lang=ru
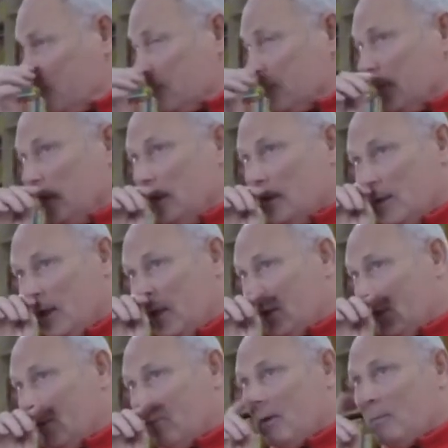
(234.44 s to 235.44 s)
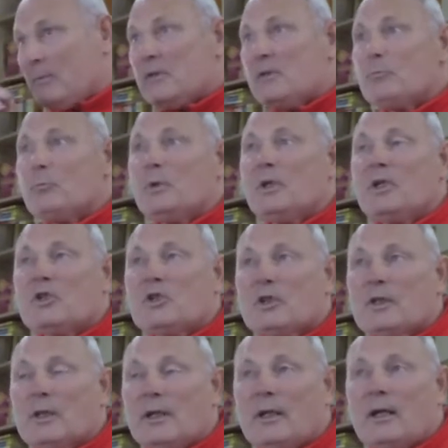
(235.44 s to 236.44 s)
сытая, там,
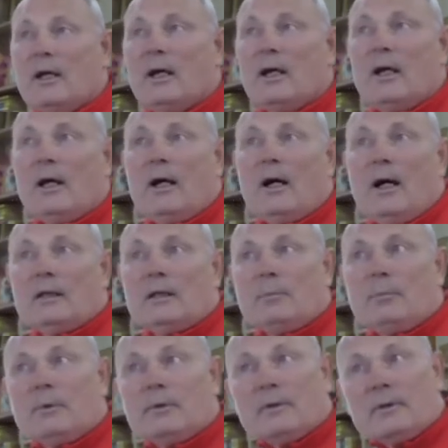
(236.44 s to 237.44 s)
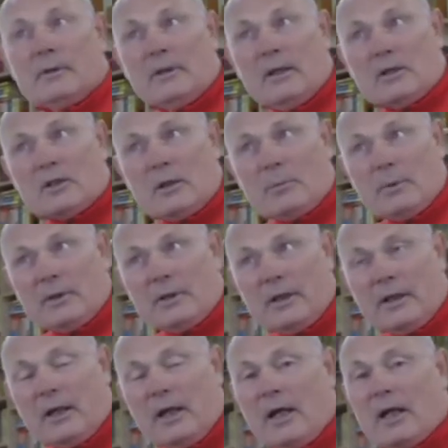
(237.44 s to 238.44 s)
обеспечена. Она должна быть
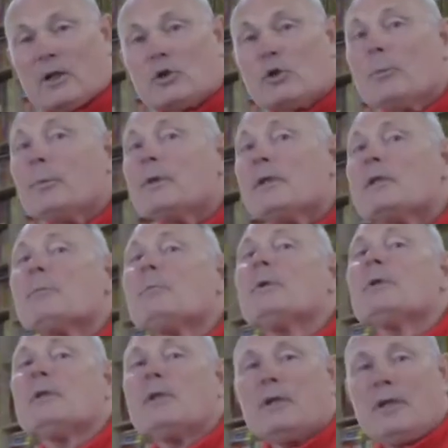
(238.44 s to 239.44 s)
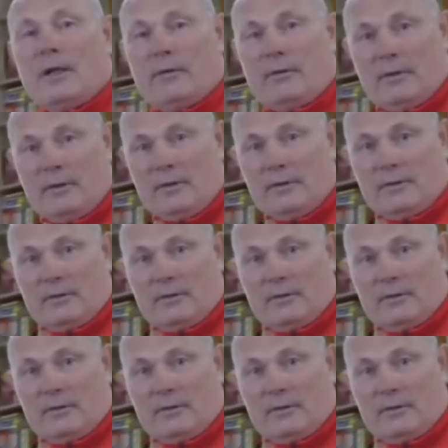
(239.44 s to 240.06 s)
такая, чтобы она тебе нравилась.